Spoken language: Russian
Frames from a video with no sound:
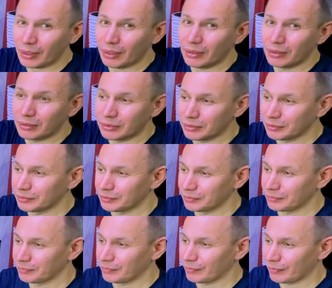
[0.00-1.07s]
а,
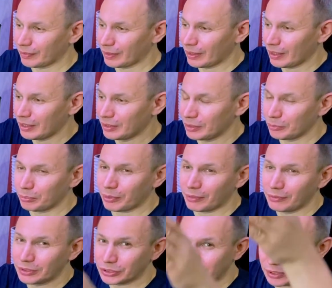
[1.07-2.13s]

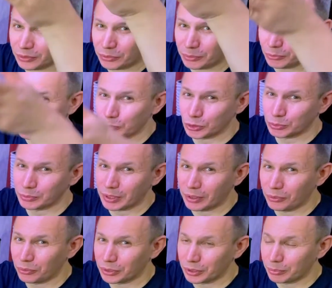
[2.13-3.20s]
направляющие, на которые мы можем
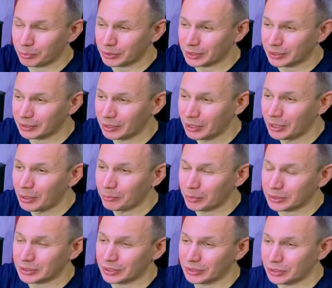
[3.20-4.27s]
колонки
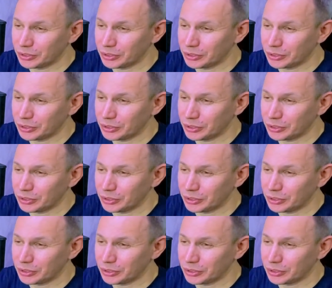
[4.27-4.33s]
поставить.